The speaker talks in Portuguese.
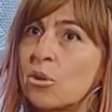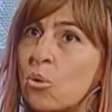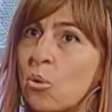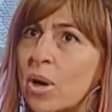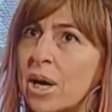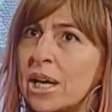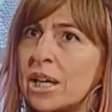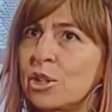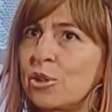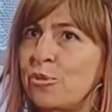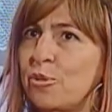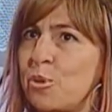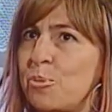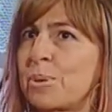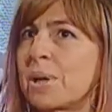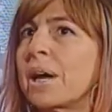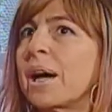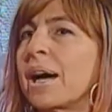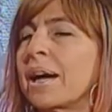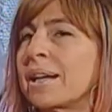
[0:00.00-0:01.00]
quando fui
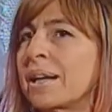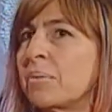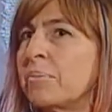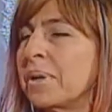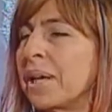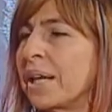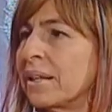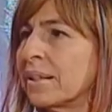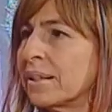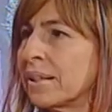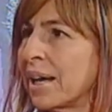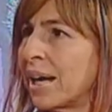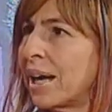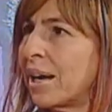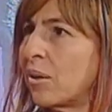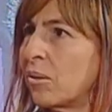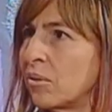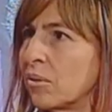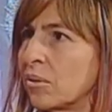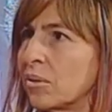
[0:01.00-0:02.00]
para a área
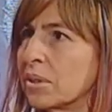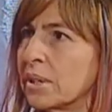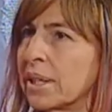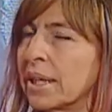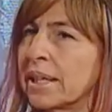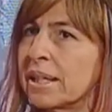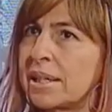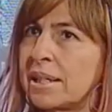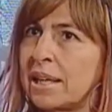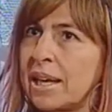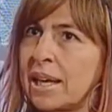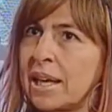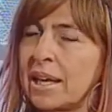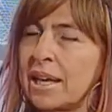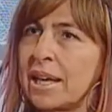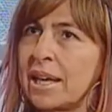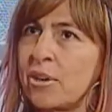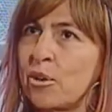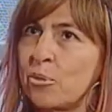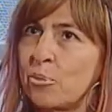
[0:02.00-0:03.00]
ambiental, é
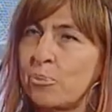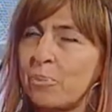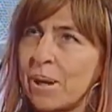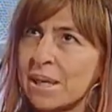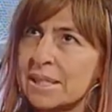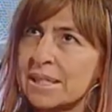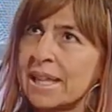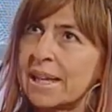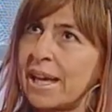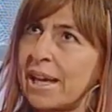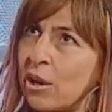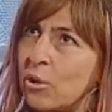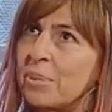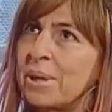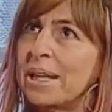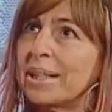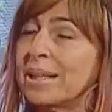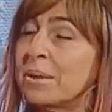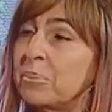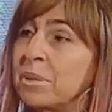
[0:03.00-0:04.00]
que eu passei
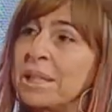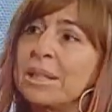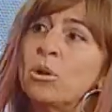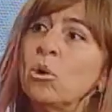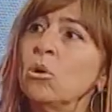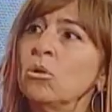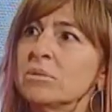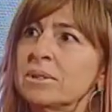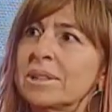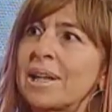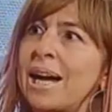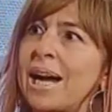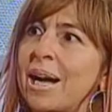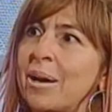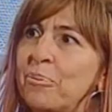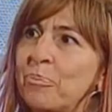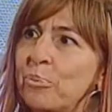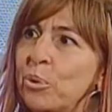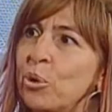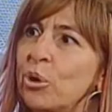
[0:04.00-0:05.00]
realmente a me
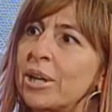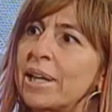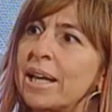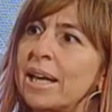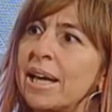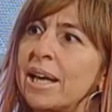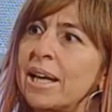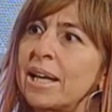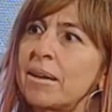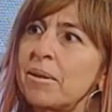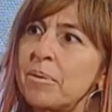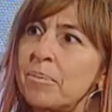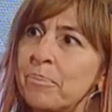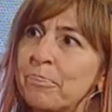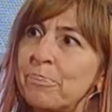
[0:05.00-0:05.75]
encontrar, porque